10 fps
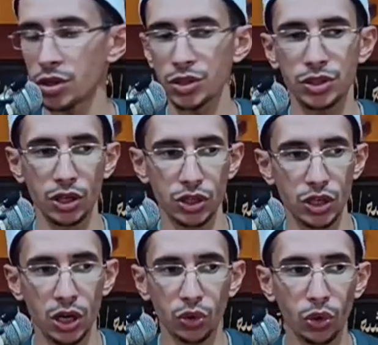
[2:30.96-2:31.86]

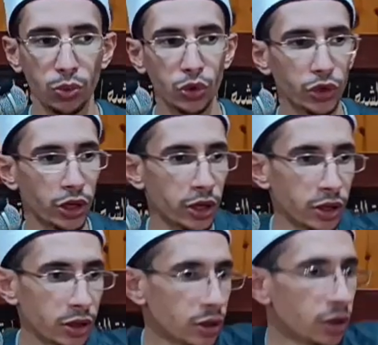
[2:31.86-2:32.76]
استئجار البضع
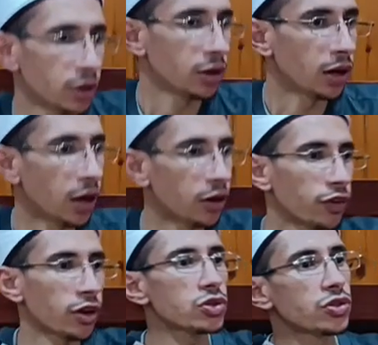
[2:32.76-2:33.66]

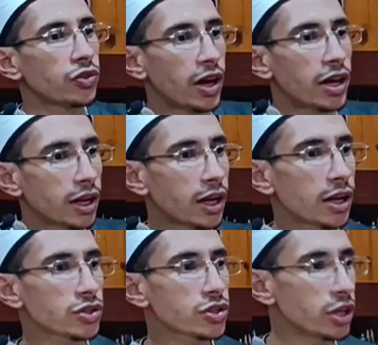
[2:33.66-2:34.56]
الفرج هذا لا
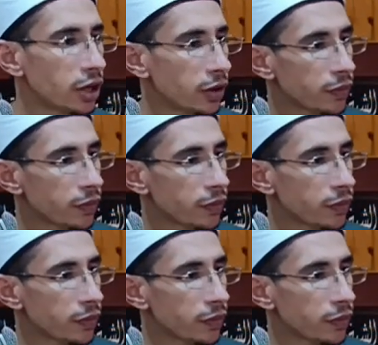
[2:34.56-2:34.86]
يصح